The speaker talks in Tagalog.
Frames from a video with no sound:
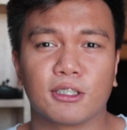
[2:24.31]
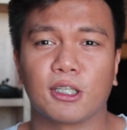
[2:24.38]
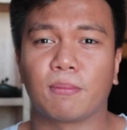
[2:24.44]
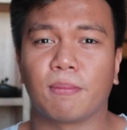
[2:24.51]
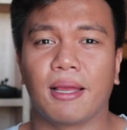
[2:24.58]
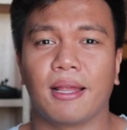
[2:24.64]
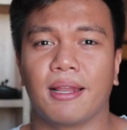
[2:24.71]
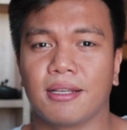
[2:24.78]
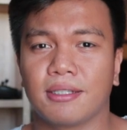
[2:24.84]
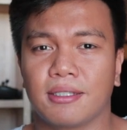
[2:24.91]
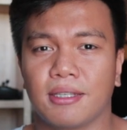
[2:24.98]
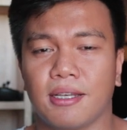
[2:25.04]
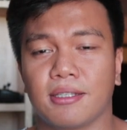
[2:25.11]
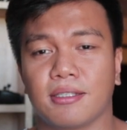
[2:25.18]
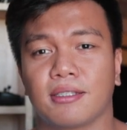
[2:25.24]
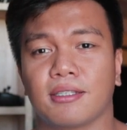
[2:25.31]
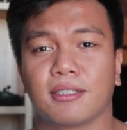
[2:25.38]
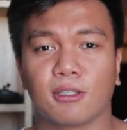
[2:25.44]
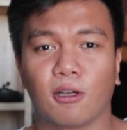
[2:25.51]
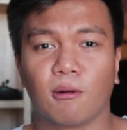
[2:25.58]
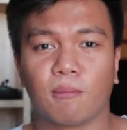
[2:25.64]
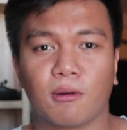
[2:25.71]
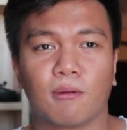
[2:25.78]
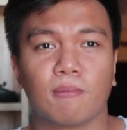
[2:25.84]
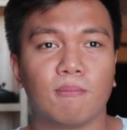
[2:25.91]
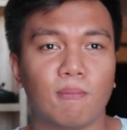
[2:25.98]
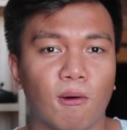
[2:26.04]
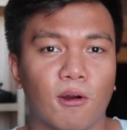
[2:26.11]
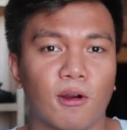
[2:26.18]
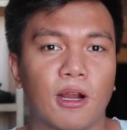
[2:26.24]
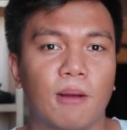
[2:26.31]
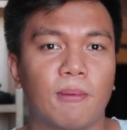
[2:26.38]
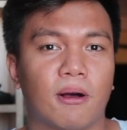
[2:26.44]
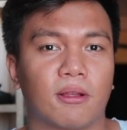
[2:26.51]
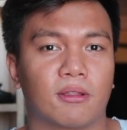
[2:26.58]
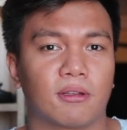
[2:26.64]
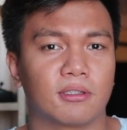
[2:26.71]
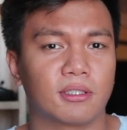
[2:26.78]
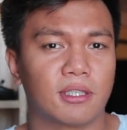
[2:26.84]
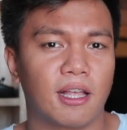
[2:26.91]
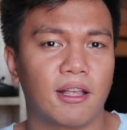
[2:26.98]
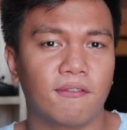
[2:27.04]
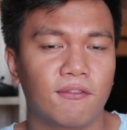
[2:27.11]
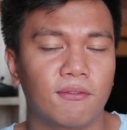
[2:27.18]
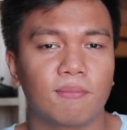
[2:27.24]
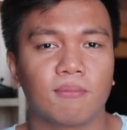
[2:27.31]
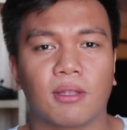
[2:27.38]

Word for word: first on my list is discover more about yourself.